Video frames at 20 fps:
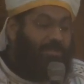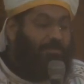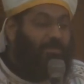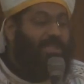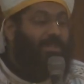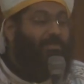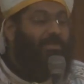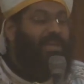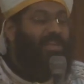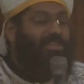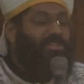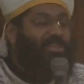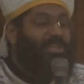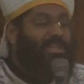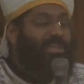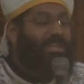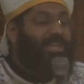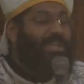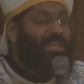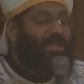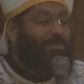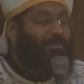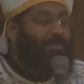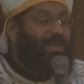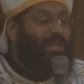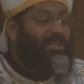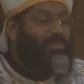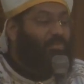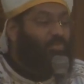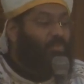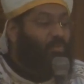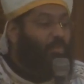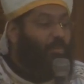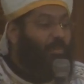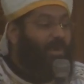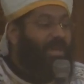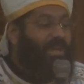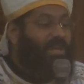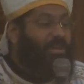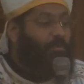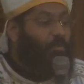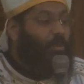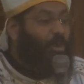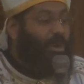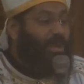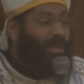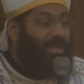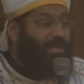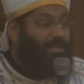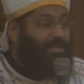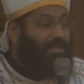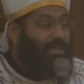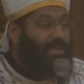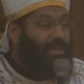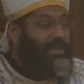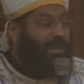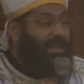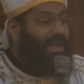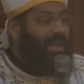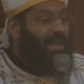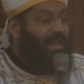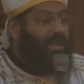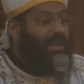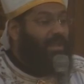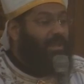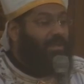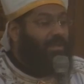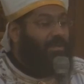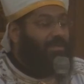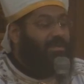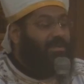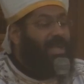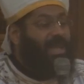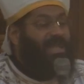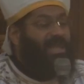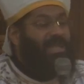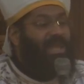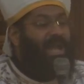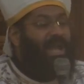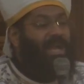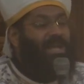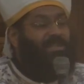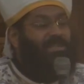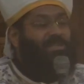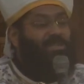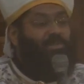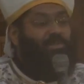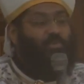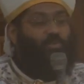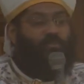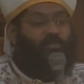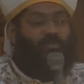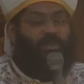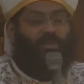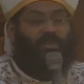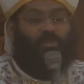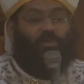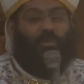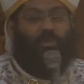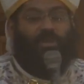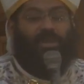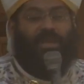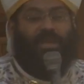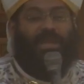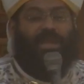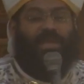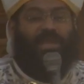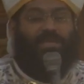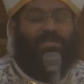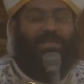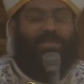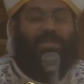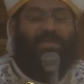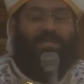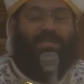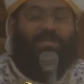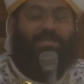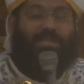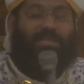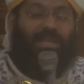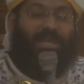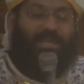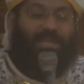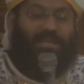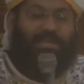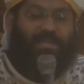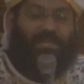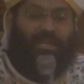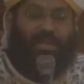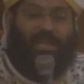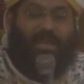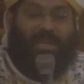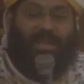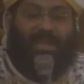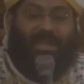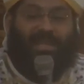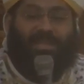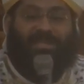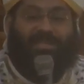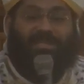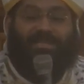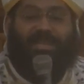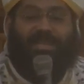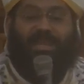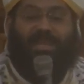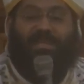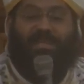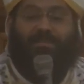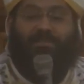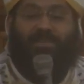ما نبقاش انجيل مكتوم غير معلن لا ده اي حد يشوفك يقول لك هذا الانسان انسان